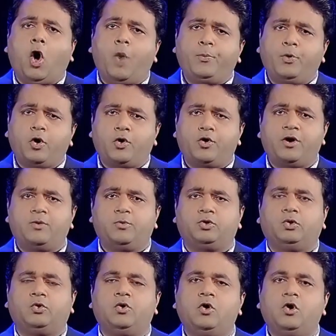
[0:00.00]
অপহরণের
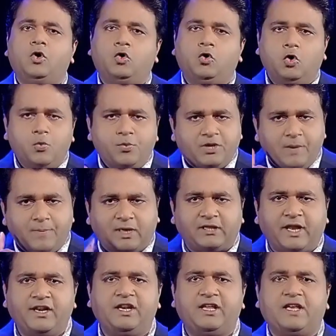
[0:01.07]
মতো হুমকি
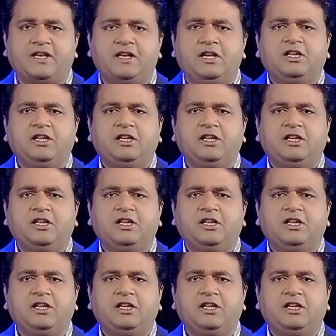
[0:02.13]
মাথায় নিয়ে